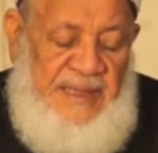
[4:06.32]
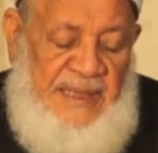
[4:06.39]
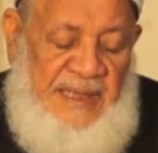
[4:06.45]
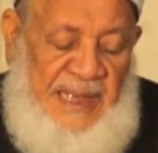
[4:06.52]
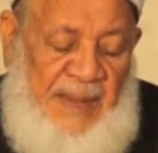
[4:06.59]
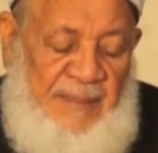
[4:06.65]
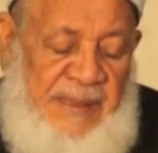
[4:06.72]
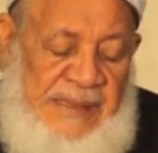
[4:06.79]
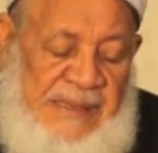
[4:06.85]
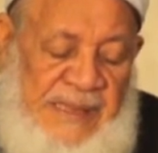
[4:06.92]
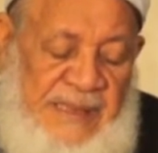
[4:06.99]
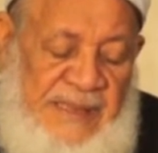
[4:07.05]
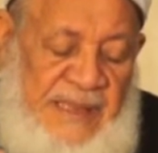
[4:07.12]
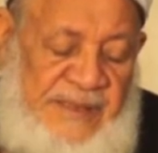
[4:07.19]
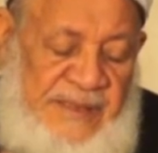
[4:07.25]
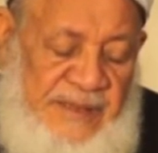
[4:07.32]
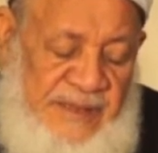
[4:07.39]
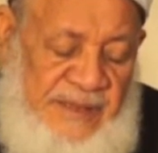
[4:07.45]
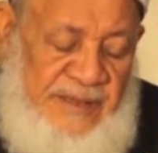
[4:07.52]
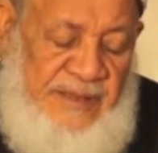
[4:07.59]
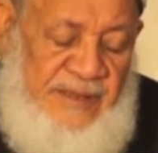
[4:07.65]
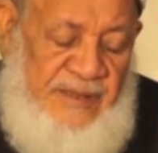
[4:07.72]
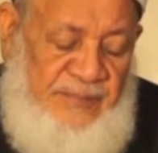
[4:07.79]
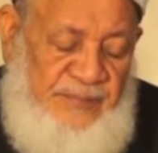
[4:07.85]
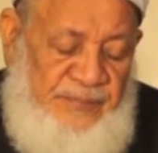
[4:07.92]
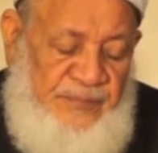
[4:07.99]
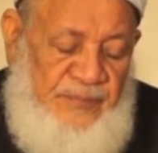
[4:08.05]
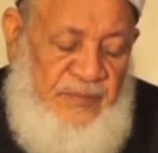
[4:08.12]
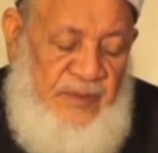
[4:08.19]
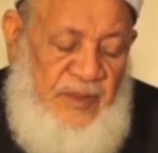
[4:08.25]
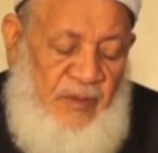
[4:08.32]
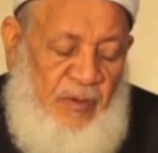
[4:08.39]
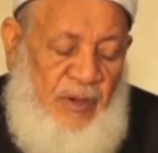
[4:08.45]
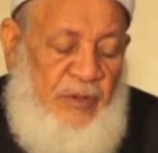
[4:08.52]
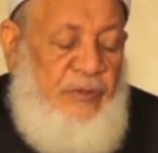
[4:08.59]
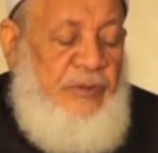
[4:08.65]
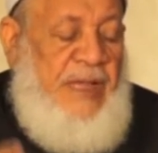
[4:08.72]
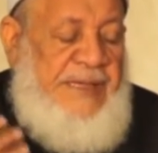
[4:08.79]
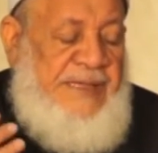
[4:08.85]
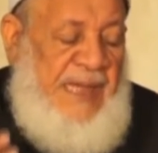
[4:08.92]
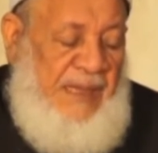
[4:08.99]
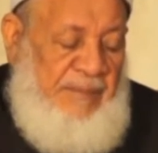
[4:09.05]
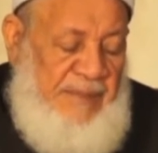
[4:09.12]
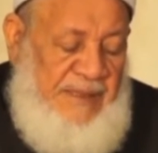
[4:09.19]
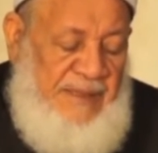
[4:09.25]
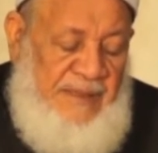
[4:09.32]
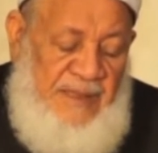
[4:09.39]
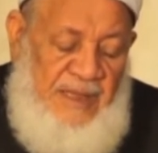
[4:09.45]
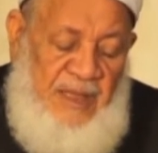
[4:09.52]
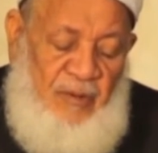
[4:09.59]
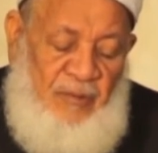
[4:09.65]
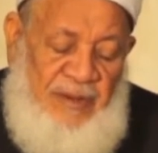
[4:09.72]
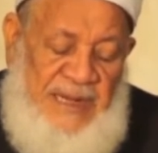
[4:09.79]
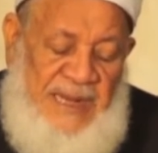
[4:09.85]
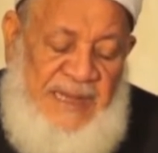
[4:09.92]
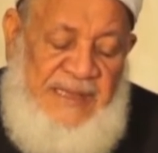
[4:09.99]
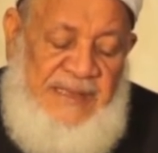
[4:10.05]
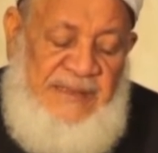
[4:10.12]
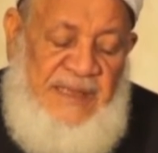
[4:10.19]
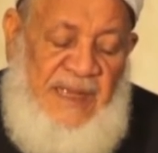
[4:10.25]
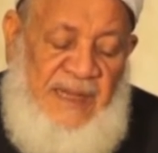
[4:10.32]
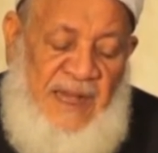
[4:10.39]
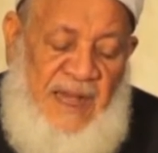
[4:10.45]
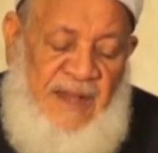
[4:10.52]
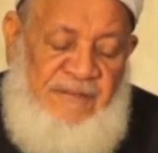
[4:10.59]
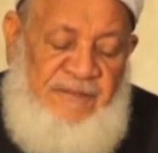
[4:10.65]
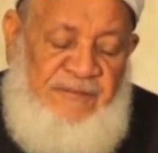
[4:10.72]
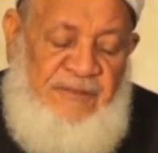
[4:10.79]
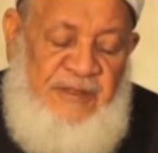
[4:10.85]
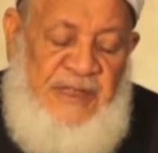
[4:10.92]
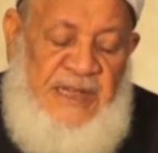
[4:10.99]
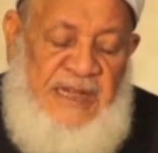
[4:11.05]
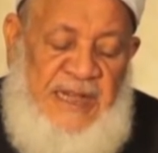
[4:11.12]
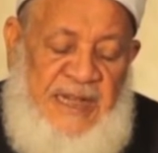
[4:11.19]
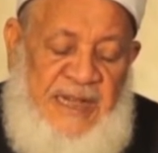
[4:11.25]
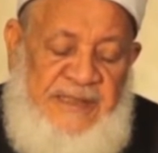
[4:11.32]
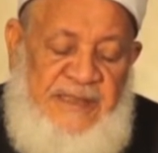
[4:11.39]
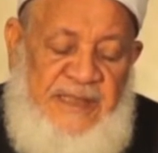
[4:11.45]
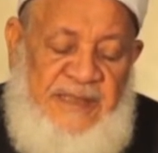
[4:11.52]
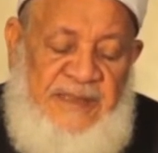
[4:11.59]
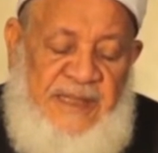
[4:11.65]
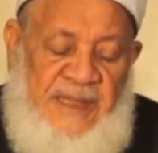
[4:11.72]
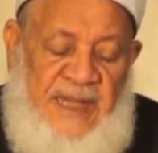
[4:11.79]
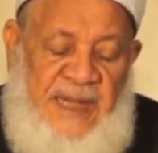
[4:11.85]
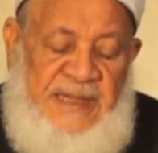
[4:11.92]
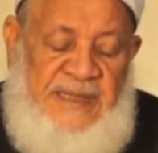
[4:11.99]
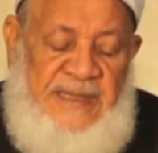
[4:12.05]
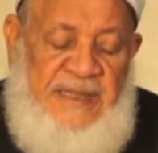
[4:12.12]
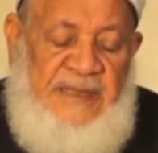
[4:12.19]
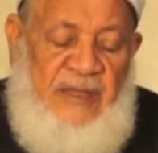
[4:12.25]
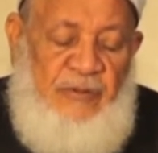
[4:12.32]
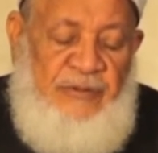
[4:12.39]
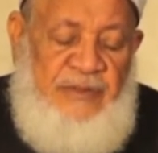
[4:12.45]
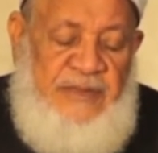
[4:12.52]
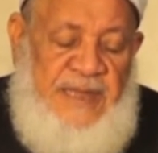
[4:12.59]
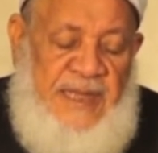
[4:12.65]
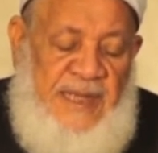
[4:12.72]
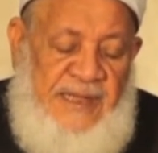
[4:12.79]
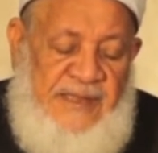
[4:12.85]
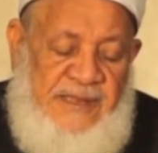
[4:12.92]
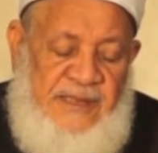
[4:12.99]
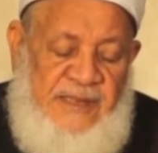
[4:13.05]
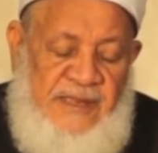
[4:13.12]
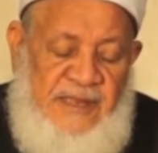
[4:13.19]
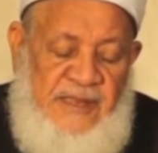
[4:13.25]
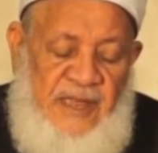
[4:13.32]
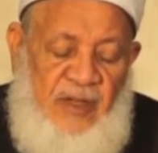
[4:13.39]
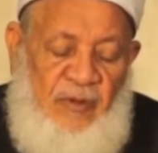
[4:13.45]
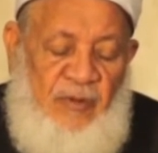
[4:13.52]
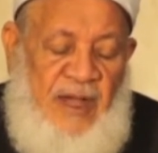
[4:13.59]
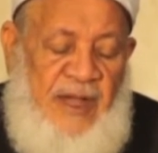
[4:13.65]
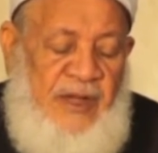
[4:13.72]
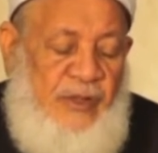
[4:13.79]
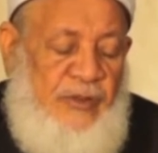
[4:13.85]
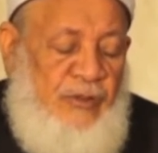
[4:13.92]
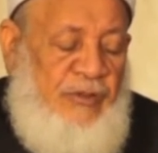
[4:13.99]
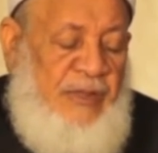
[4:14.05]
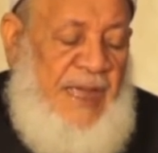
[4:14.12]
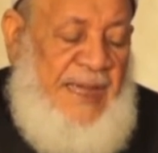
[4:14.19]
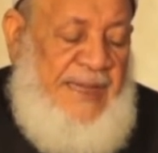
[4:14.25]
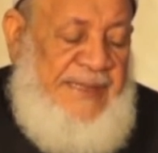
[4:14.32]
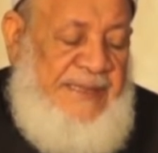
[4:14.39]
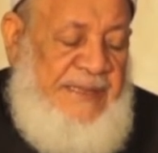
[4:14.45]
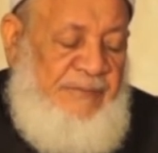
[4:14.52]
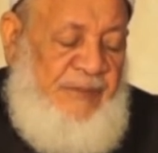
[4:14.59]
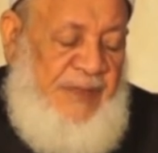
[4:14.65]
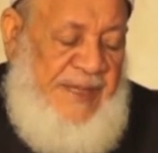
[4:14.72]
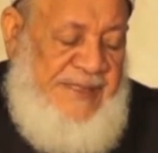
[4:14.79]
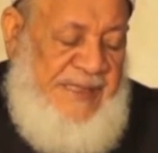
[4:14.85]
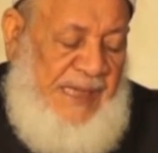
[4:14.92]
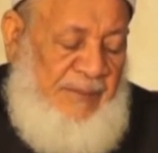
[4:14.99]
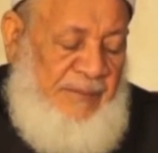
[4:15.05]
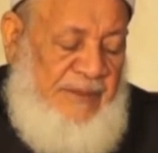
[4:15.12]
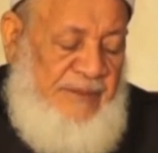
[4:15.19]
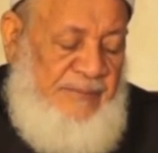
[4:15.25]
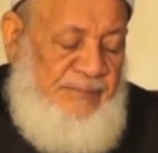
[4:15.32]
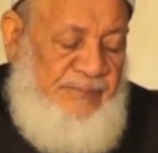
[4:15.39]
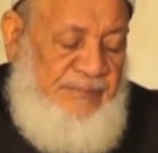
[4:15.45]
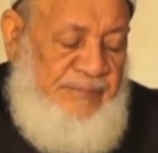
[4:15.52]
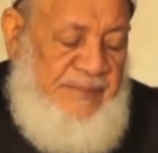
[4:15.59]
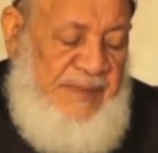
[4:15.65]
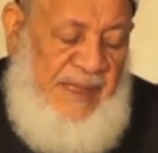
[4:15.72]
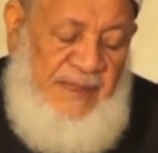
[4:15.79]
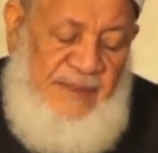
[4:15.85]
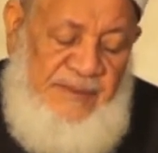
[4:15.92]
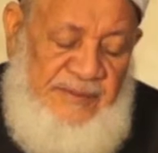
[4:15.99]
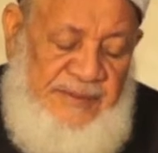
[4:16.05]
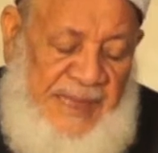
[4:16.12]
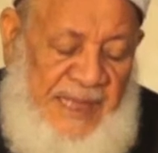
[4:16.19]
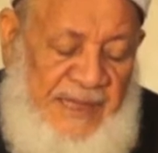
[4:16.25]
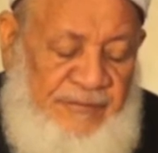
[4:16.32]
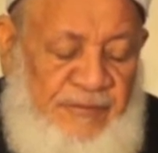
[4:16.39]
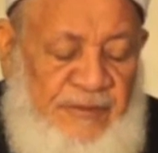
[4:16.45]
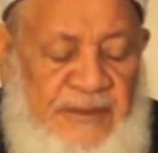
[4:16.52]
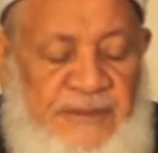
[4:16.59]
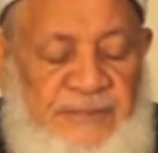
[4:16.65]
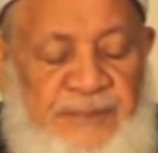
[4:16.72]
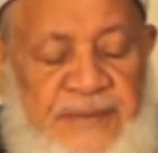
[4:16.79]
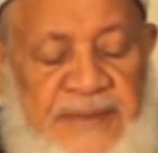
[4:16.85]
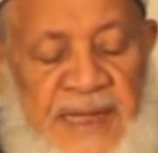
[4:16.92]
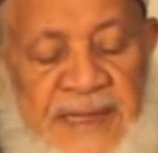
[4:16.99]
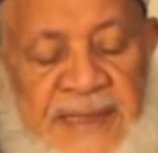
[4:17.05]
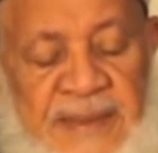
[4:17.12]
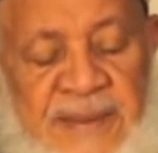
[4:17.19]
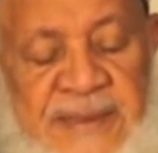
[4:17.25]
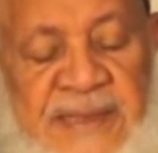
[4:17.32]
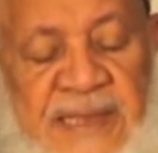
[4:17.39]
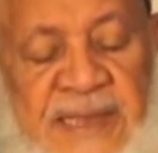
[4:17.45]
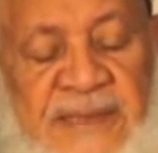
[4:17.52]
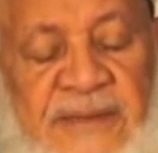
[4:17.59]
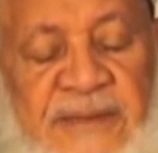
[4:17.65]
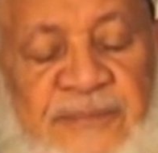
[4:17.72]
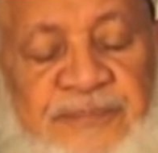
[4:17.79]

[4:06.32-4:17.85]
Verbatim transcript: عمل خير كثير ويريد أن يعمل ولكن يخاف أن يتقلده الناس وأن يشق عليهم في هذا العمل أه؟ تعرف يعني مثلا